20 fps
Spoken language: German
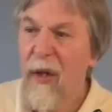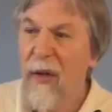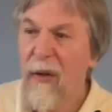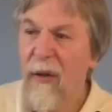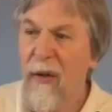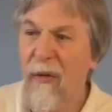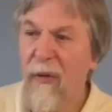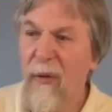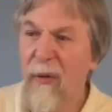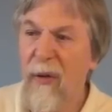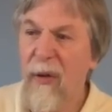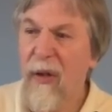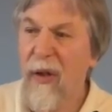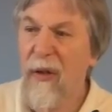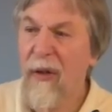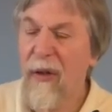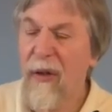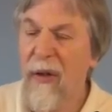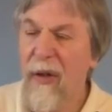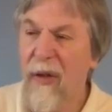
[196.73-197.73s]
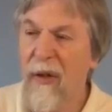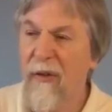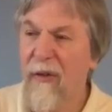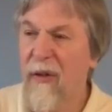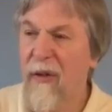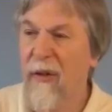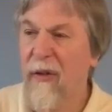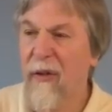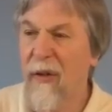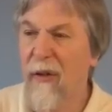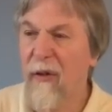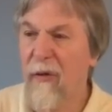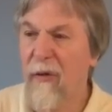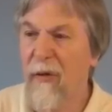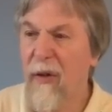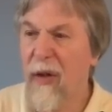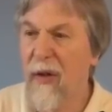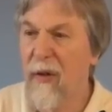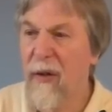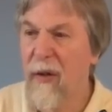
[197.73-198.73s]
die sogenannten
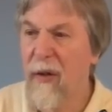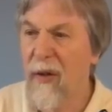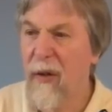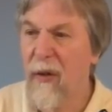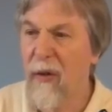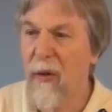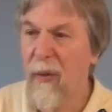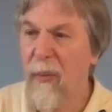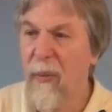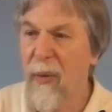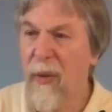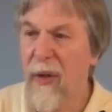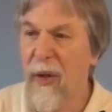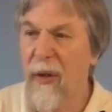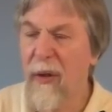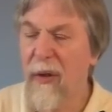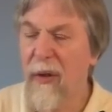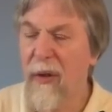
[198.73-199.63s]
Registertransferkomponenten.